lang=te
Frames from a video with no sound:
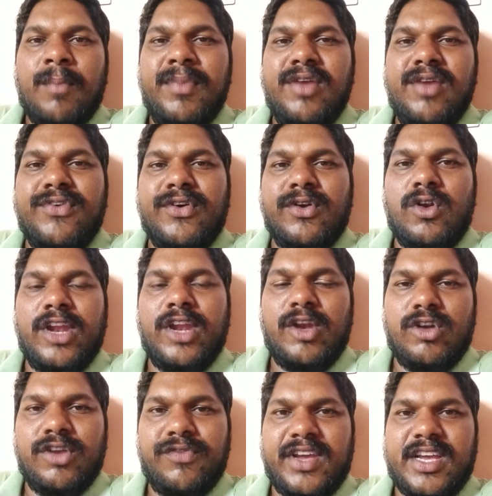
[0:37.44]
మీ ఫోన్లోనే
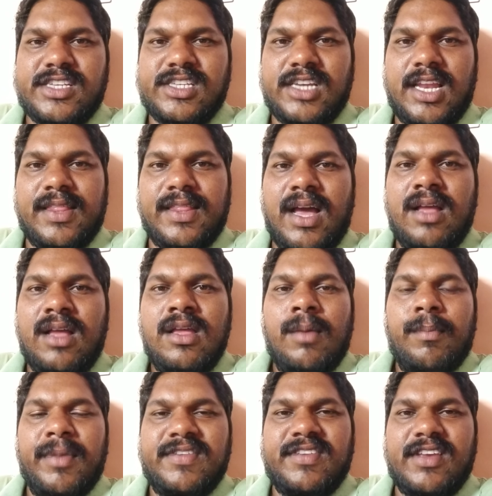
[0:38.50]
నోటిఫికేషన్ లేదా
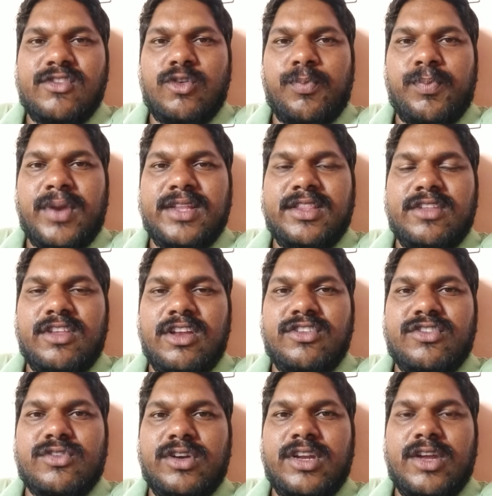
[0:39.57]
మెసేజ్ రూపంలో అయితే
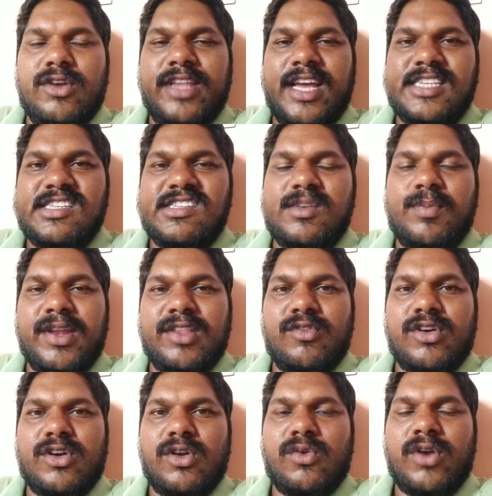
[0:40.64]
తెలుసుకుంటారు దయచేసి ప్రతి
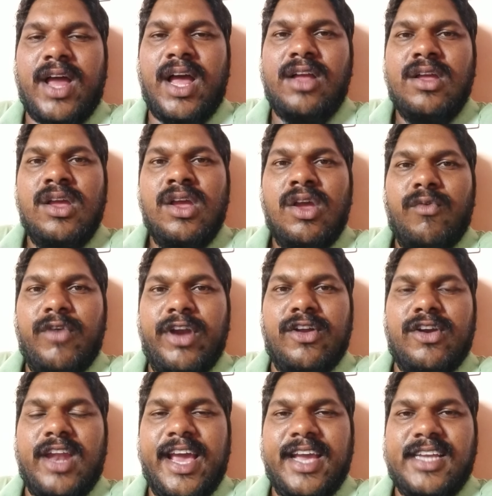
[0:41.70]
ఒక్కరు కూడా
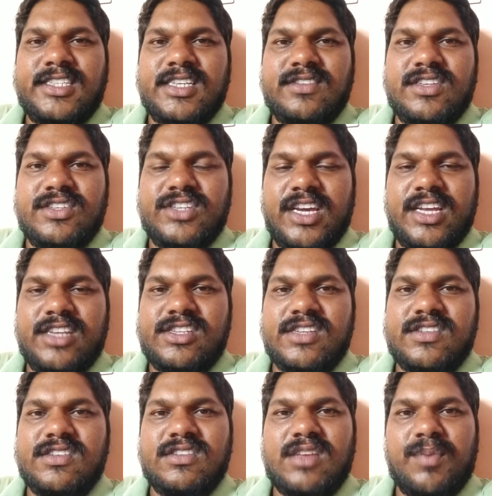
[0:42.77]
వీడియోను లైక్ చేసి షేర్
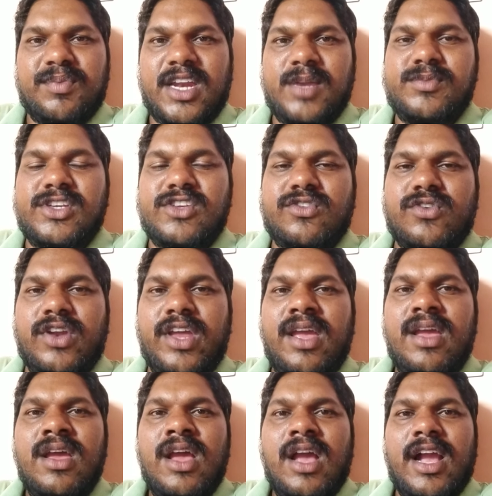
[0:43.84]
చేసి సబ్స్క్రైబ్ చేసుకుని
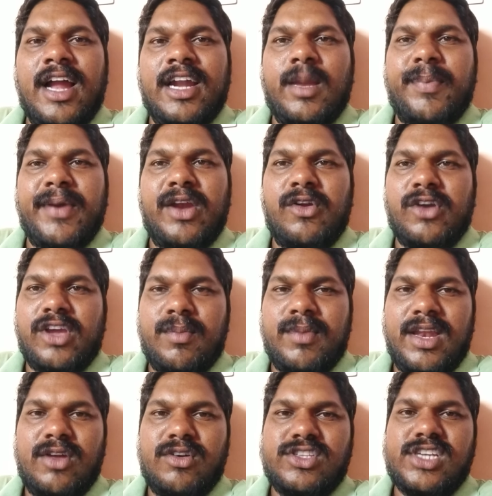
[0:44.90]
గంట పైన నొక్కి
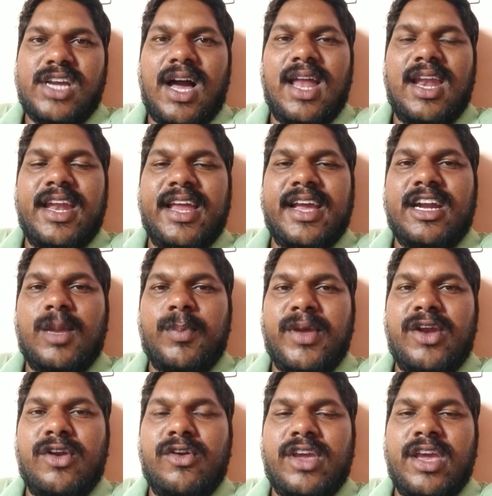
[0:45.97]
మళ్ళీ వచ్చే ఆలనే గంట
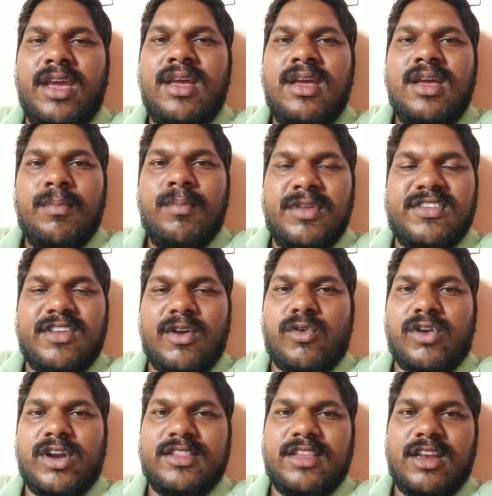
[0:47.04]
పైన నొక్కి మిస్
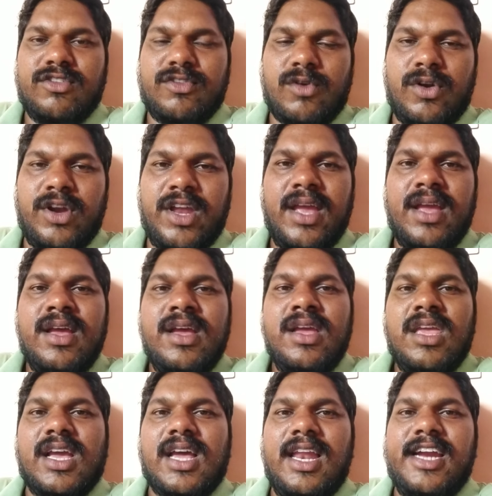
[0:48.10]
అవ్వకుండా తెలుసుకోండి
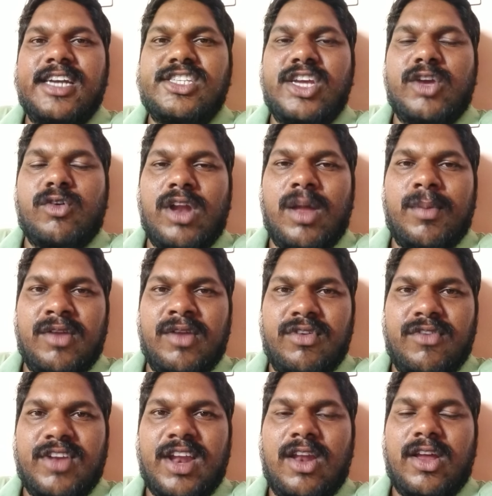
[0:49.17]
ఇక లేట్ చేయకుండా మనం
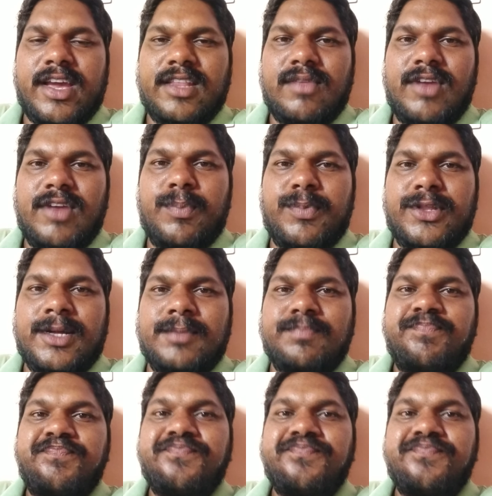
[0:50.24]
వివరాల్లోకి అయితే వెళ్ళిపోదాం